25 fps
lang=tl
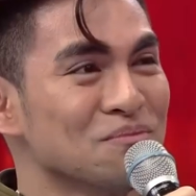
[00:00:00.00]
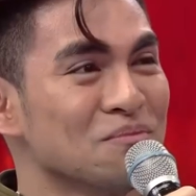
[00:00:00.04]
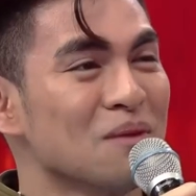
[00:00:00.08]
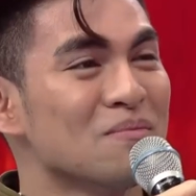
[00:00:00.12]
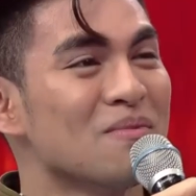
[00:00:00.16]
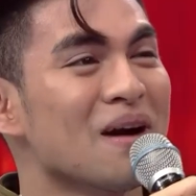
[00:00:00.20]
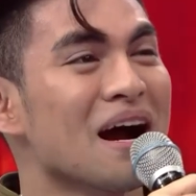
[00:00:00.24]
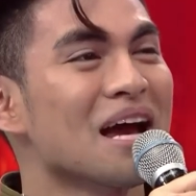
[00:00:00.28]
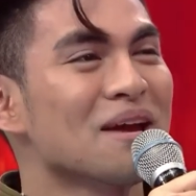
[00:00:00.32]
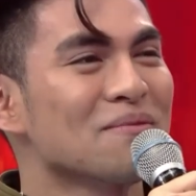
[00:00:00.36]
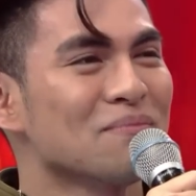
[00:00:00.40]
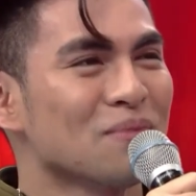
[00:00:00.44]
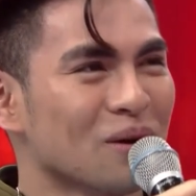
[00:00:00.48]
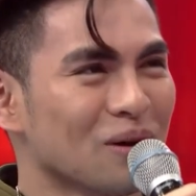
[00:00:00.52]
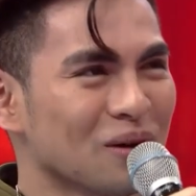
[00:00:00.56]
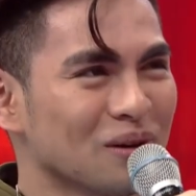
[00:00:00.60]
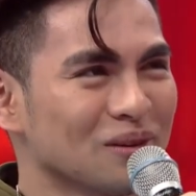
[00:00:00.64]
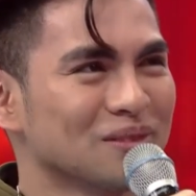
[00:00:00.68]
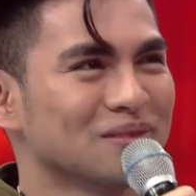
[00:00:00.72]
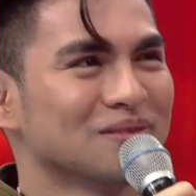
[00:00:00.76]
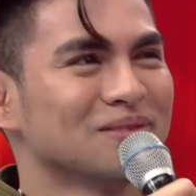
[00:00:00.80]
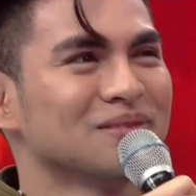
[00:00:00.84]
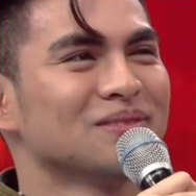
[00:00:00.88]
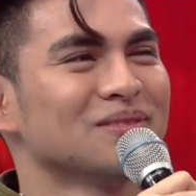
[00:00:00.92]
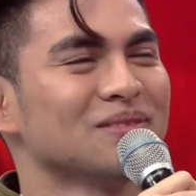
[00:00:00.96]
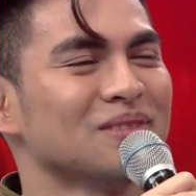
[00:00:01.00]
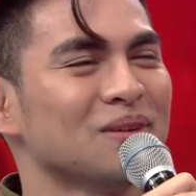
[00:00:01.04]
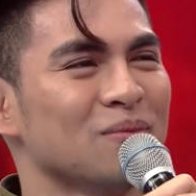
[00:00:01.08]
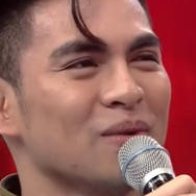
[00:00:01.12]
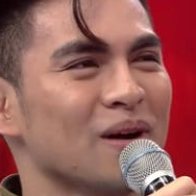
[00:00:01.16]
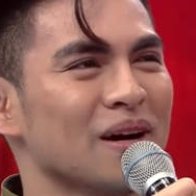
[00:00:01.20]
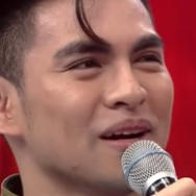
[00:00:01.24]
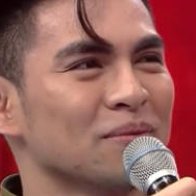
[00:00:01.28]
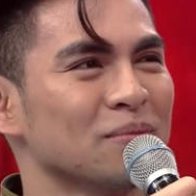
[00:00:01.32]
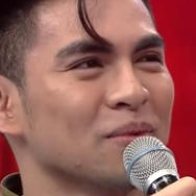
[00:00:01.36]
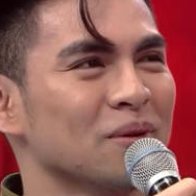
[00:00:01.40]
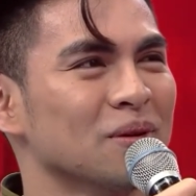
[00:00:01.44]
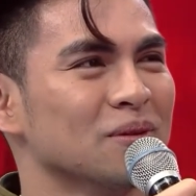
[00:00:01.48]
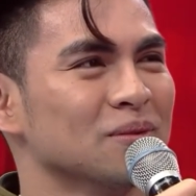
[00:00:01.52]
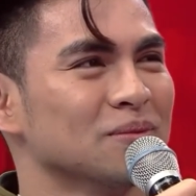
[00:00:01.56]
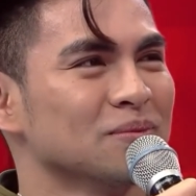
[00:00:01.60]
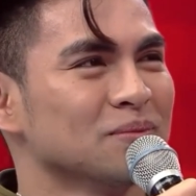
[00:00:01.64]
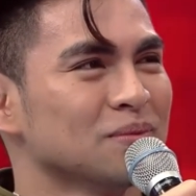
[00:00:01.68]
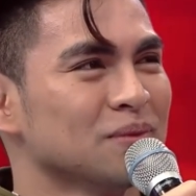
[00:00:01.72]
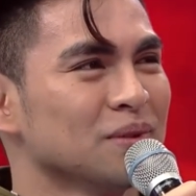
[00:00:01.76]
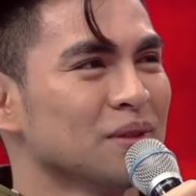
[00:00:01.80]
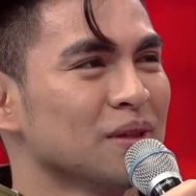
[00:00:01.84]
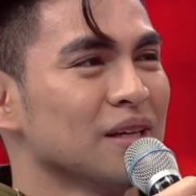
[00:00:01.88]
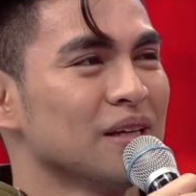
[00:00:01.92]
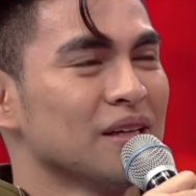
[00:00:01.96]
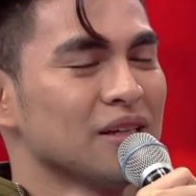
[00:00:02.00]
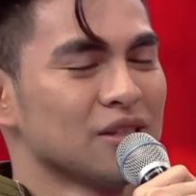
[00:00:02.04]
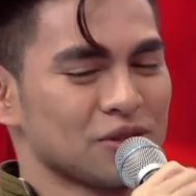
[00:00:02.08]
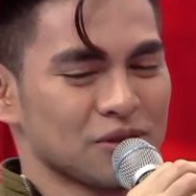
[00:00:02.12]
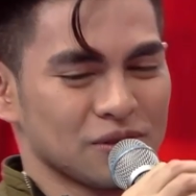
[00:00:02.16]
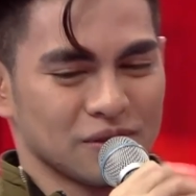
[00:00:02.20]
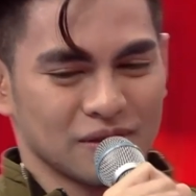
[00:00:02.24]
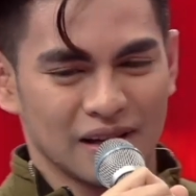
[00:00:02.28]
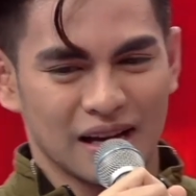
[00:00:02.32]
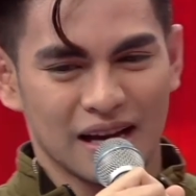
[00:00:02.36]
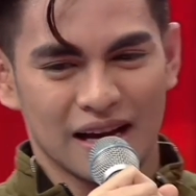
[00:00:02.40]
babae ah, po. babae. Babae po. Okay.